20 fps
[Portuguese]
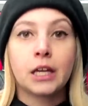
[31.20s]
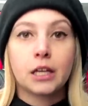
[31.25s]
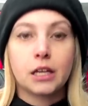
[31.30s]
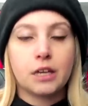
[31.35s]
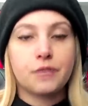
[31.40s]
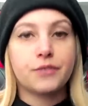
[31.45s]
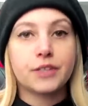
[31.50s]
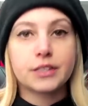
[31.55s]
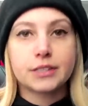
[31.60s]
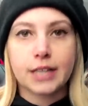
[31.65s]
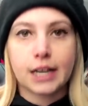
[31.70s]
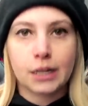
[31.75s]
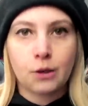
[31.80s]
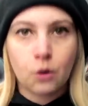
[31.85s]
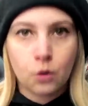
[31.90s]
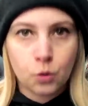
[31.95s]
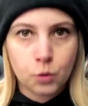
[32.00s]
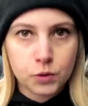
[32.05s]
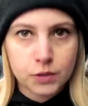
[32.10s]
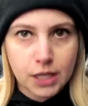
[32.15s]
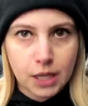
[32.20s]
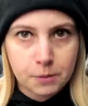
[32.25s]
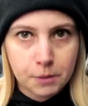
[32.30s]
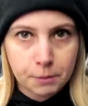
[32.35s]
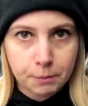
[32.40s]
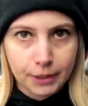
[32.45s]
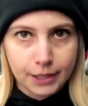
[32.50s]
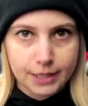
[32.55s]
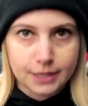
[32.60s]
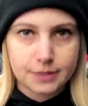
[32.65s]
e fizeram alguns
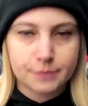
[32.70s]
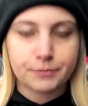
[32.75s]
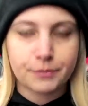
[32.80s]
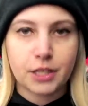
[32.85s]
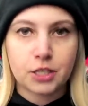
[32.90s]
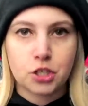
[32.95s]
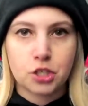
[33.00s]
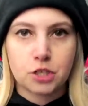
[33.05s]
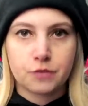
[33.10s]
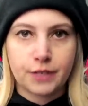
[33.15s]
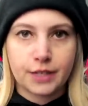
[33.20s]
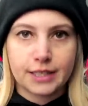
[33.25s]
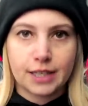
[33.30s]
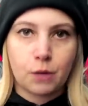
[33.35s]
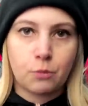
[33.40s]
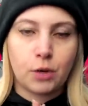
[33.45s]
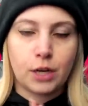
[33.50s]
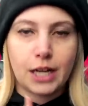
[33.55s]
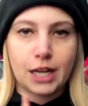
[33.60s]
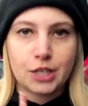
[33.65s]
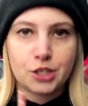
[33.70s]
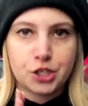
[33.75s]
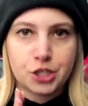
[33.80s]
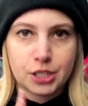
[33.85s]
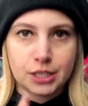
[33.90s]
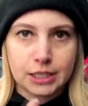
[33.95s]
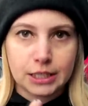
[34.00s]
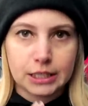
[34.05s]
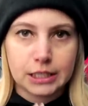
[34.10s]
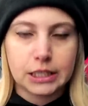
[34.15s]
gameplays. A gente vai dar uma
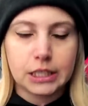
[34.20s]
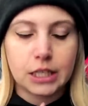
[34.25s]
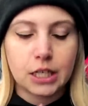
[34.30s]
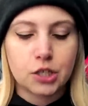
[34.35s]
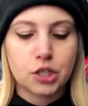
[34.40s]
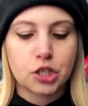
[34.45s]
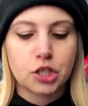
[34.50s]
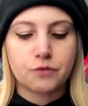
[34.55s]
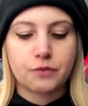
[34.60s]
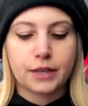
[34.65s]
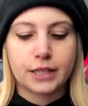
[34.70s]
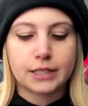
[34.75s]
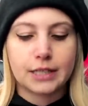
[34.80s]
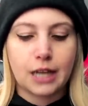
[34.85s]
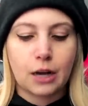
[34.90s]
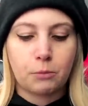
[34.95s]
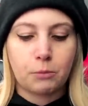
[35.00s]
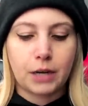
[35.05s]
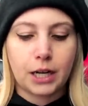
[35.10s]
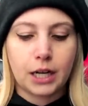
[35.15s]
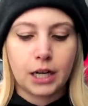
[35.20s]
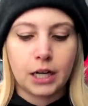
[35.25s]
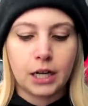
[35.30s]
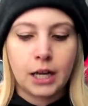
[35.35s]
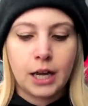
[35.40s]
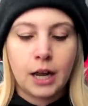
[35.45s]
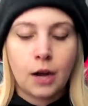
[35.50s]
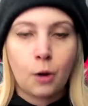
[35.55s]
olhadinha aqui, a gente vai dar uma,